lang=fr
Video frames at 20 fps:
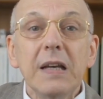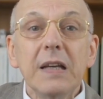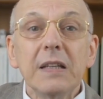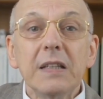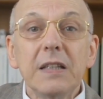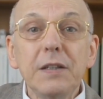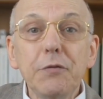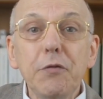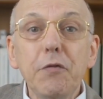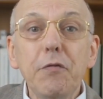
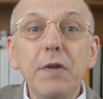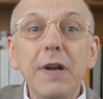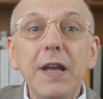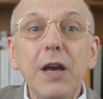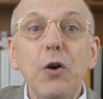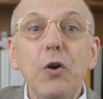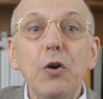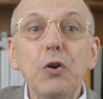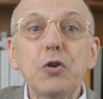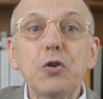Si vous voulez
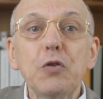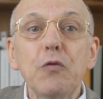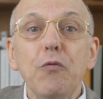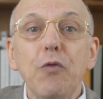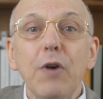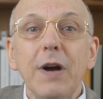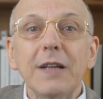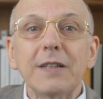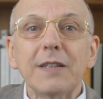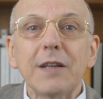
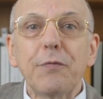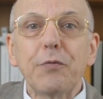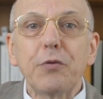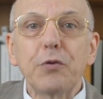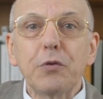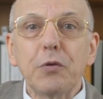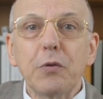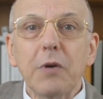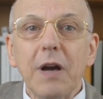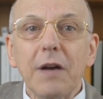recevoir sa
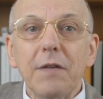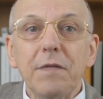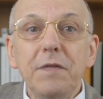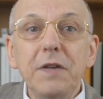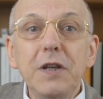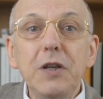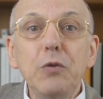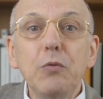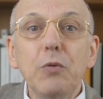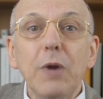
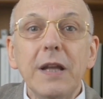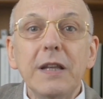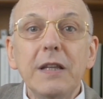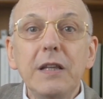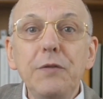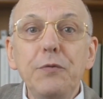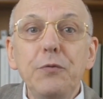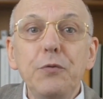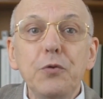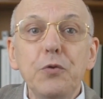photographie, nous la
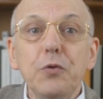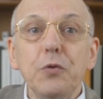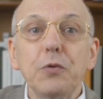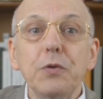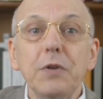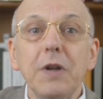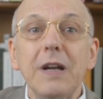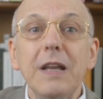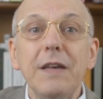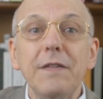diffusons
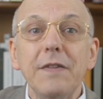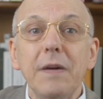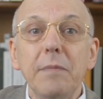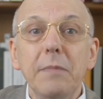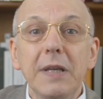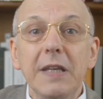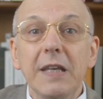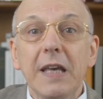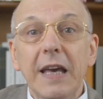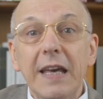dans les
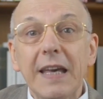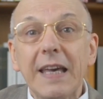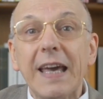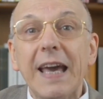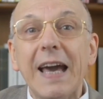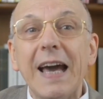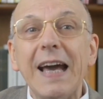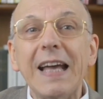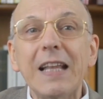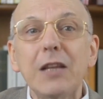familles,
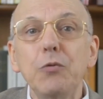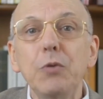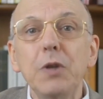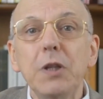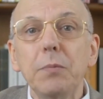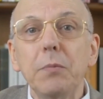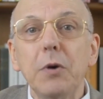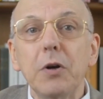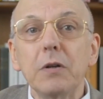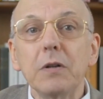
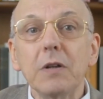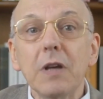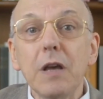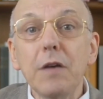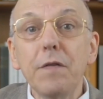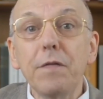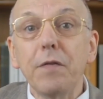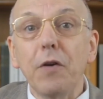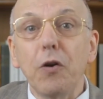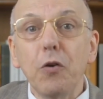gratuitement
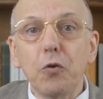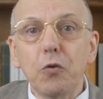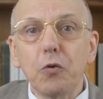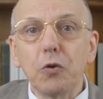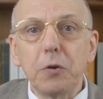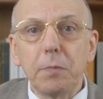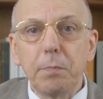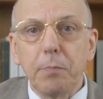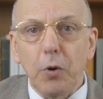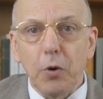et franco
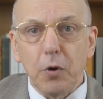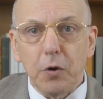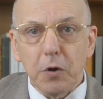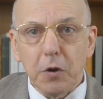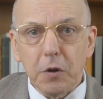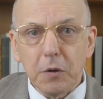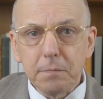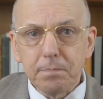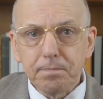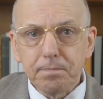de port.